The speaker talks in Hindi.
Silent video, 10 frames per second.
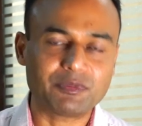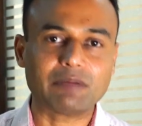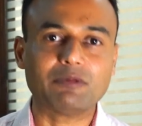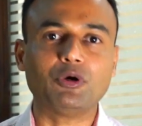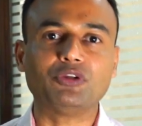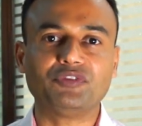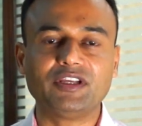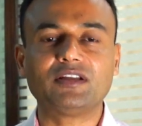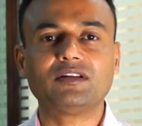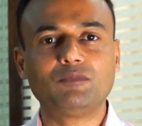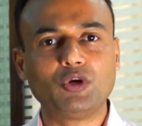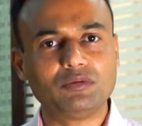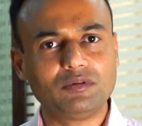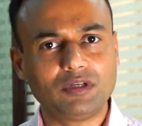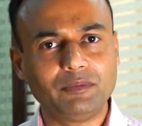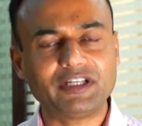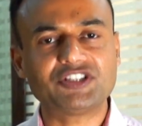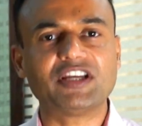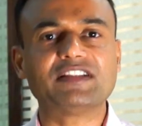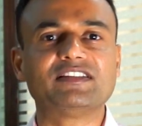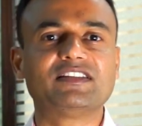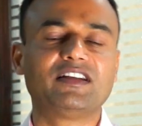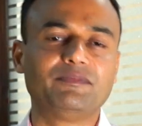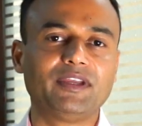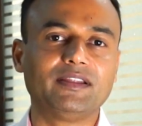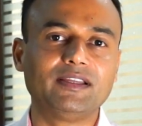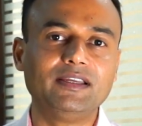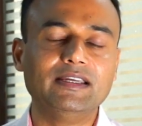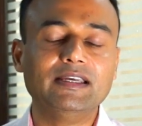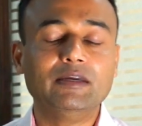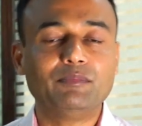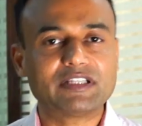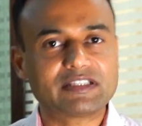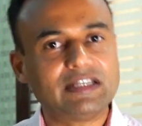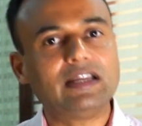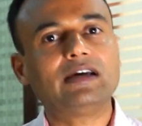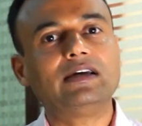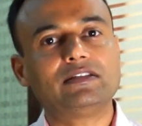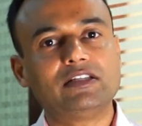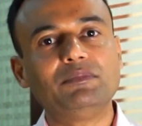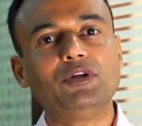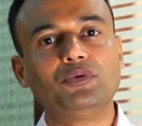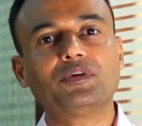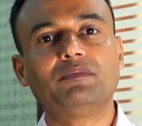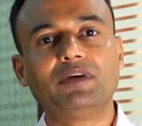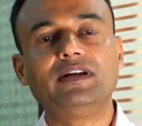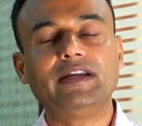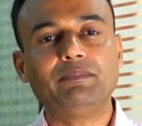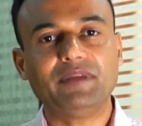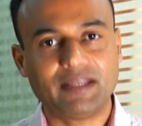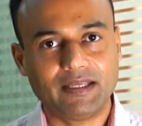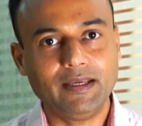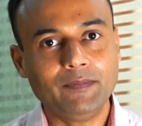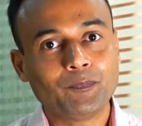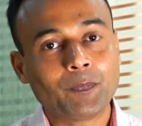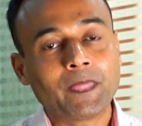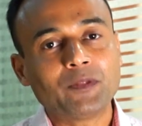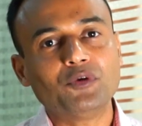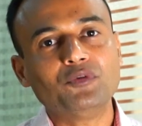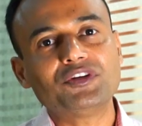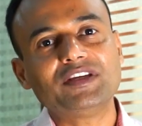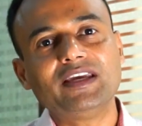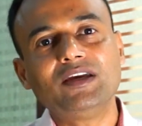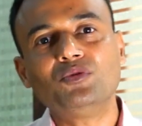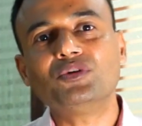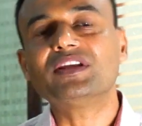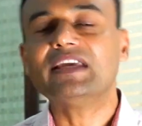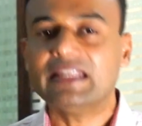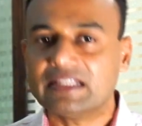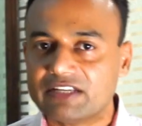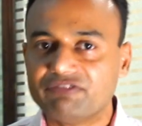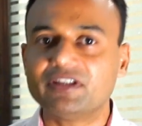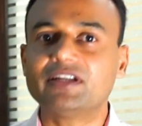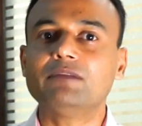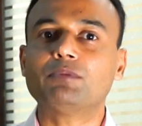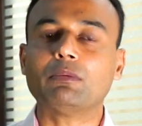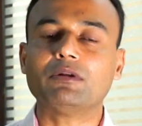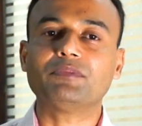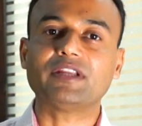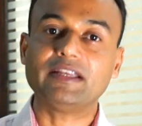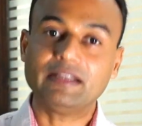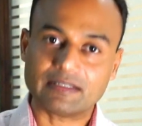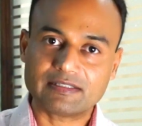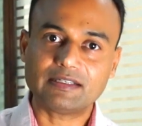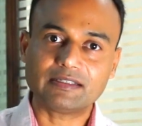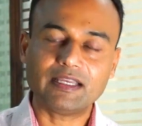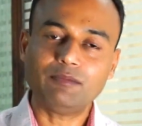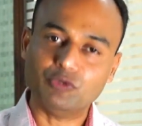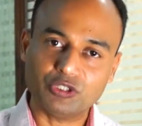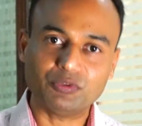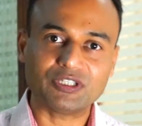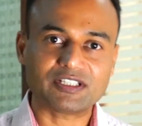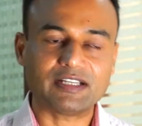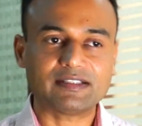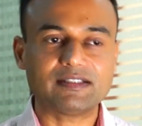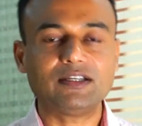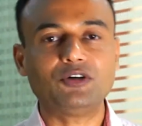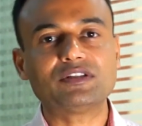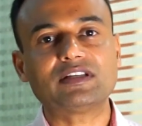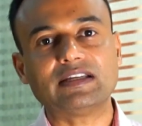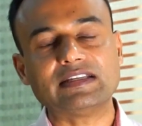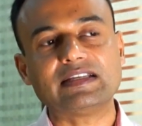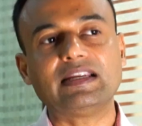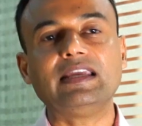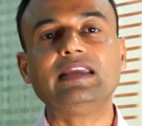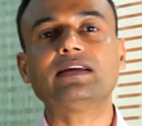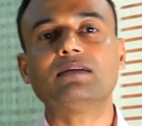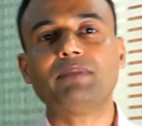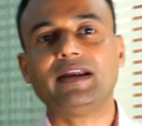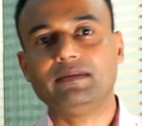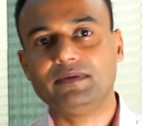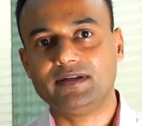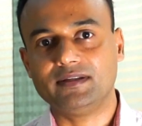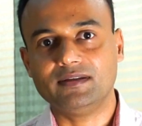भी बहुत रेयर बहुत लिमिटेड चांसेस जहाँ पे आता है बट स्टिल अगर जिन भी लोगों की बर्थ डेट में है तो ये उनके लिए डेफिनेटली प्रॉब्लम क्रिएट कर सकता है पूरे पूरे चांसेस हैं और इसका रीज़न है इनकम्पैटिबिलिटी